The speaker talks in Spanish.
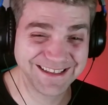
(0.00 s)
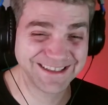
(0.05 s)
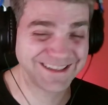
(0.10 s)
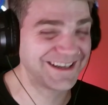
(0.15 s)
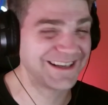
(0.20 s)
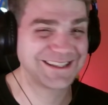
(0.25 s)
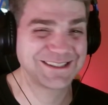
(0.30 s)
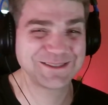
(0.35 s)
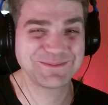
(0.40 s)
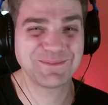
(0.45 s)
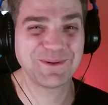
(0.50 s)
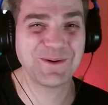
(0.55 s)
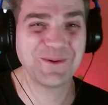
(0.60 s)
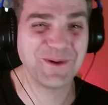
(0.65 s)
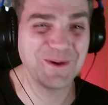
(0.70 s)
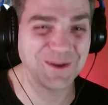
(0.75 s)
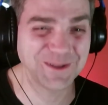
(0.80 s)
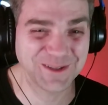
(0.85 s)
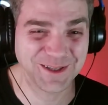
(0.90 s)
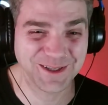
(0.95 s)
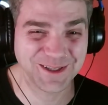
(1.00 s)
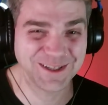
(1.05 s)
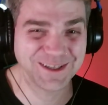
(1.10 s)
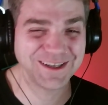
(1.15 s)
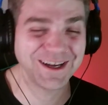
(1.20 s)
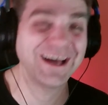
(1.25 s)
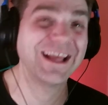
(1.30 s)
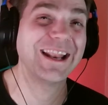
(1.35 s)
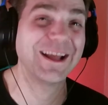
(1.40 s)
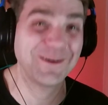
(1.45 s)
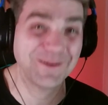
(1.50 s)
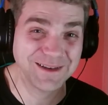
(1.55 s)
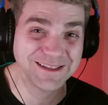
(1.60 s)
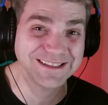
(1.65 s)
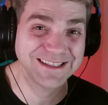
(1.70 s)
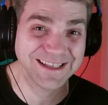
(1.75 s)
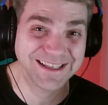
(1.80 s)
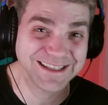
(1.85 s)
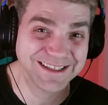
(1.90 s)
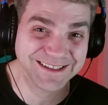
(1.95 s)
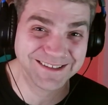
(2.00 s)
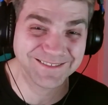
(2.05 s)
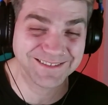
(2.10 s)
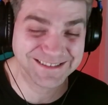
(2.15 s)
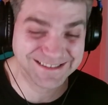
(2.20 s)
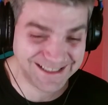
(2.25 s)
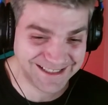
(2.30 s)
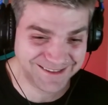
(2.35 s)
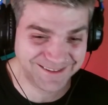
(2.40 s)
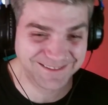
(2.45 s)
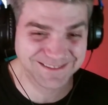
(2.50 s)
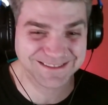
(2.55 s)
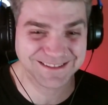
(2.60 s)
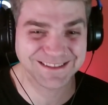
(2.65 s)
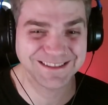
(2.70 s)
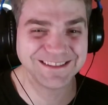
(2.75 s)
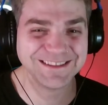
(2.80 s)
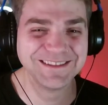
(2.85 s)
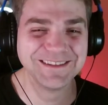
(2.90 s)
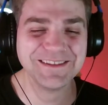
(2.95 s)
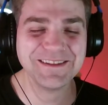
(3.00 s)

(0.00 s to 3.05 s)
le chupó un huevo todo. A la vuelta de los comerciales vamos a hablar...